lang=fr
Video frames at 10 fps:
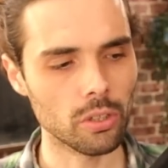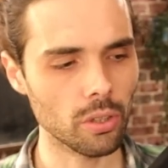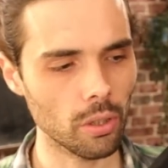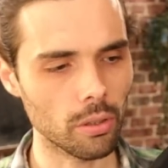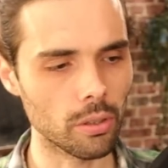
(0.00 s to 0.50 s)

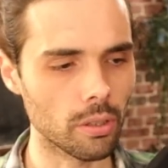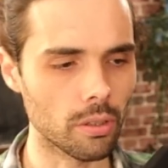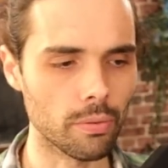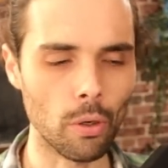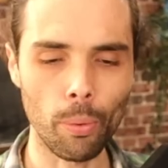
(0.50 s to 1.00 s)
seul,
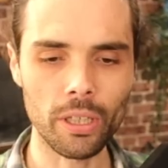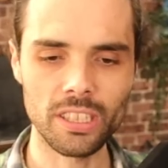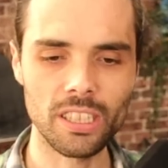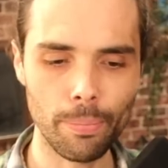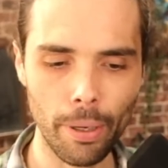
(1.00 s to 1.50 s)
euh, enfin au
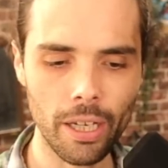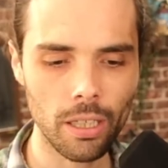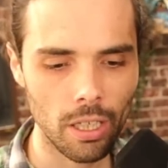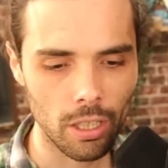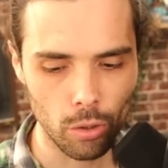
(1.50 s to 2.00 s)
prix
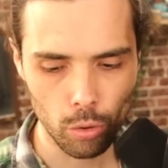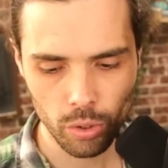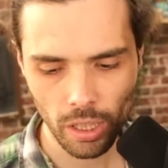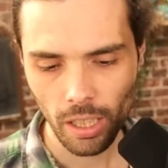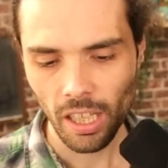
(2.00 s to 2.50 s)
séparé de
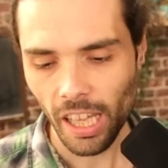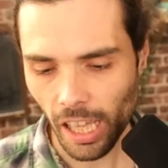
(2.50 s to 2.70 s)
tout ça.